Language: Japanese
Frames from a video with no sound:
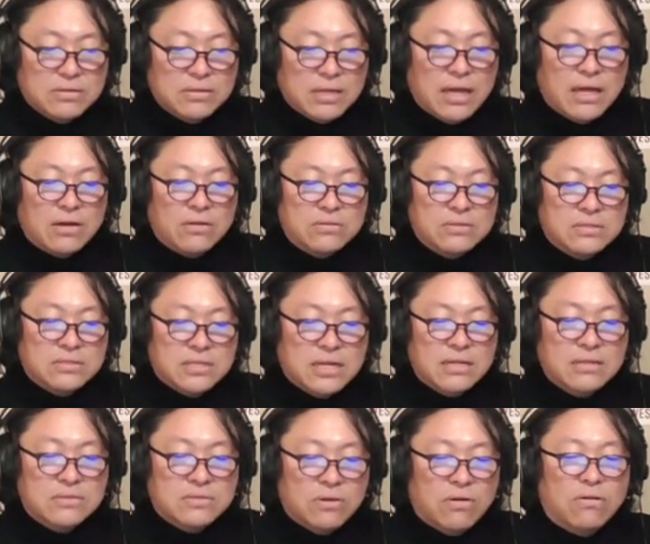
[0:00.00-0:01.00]
なんやろ、
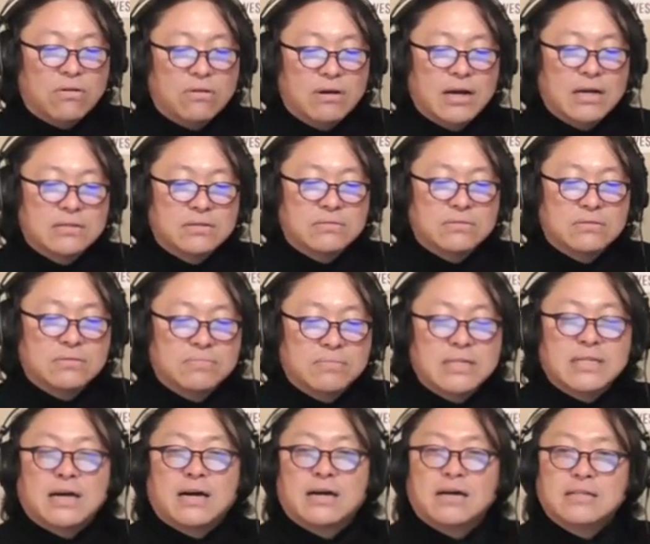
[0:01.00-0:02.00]
ちゃんと、あの、
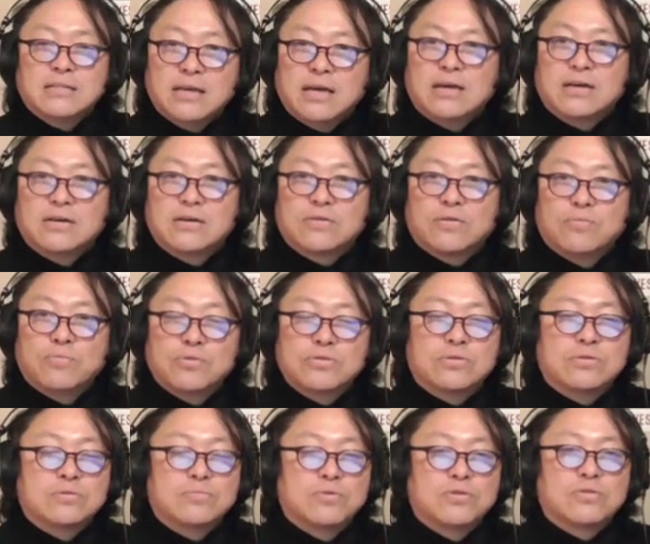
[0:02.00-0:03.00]
またね、こう
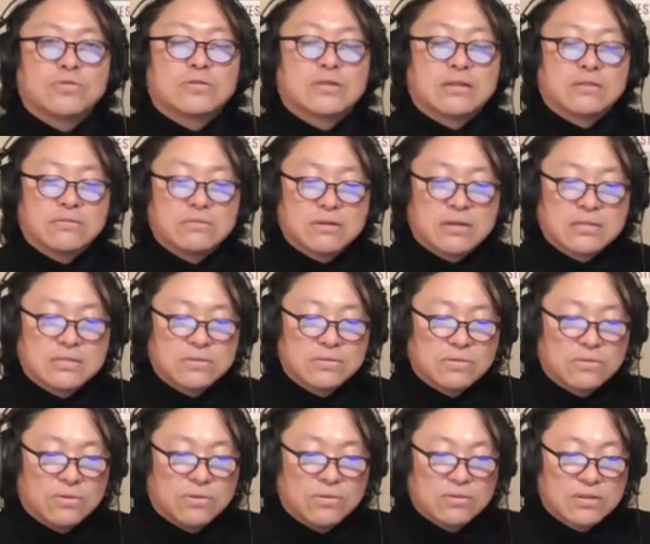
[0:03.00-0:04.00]
元に戻ったというか、そ
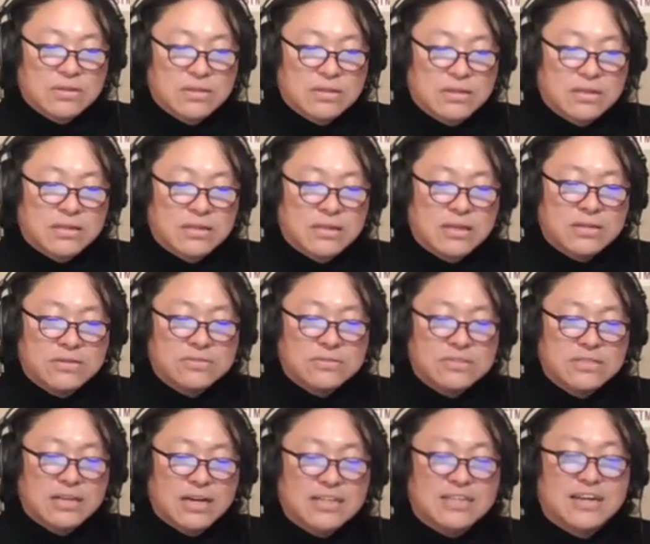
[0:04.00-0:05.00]
の、こう、聞
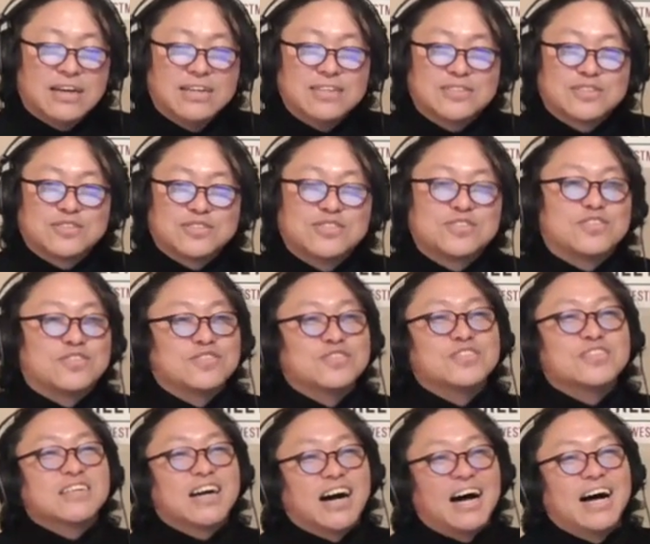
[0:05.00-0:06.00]
くに値するとい
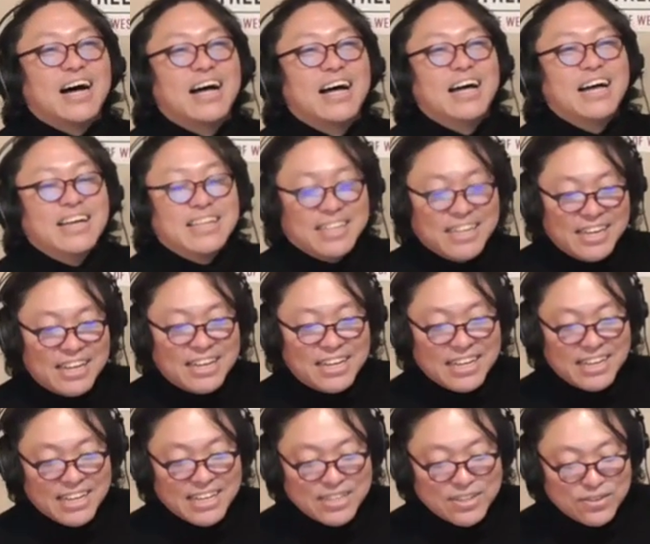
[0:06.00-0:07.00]
うか、
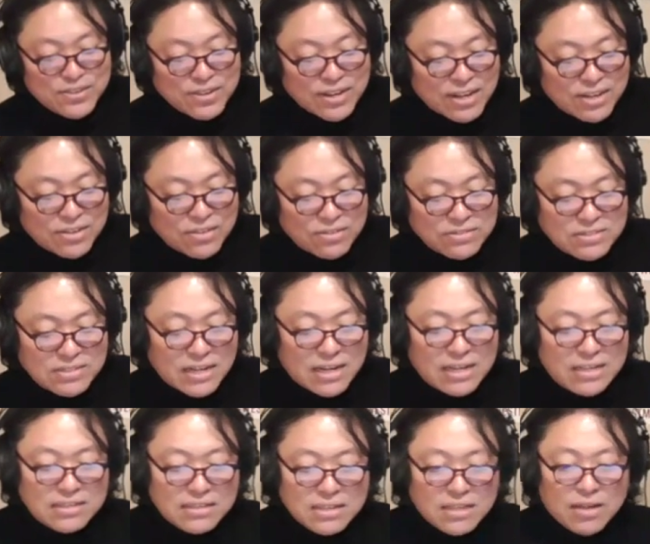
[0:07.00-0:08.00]
ね、あの、楽曲が
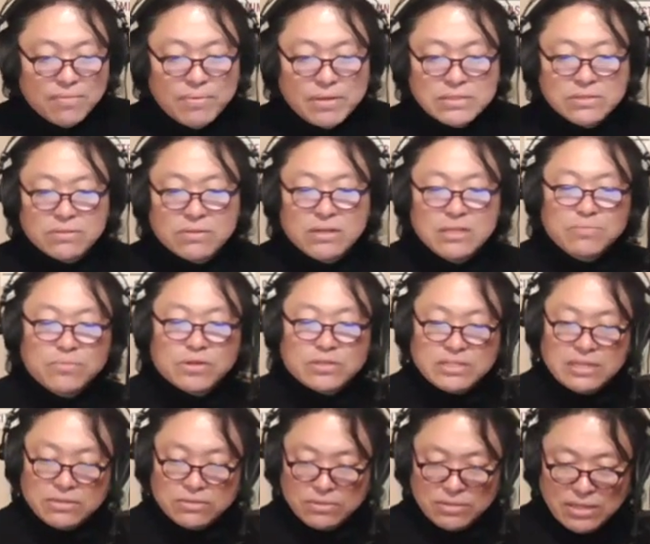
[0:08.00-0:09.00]
入ってて、ベストテンにも
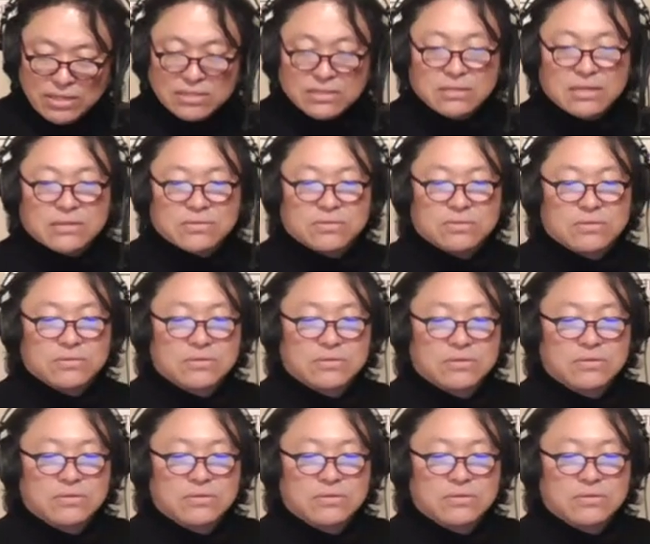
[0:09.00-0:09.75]
ちゃんとね、あの、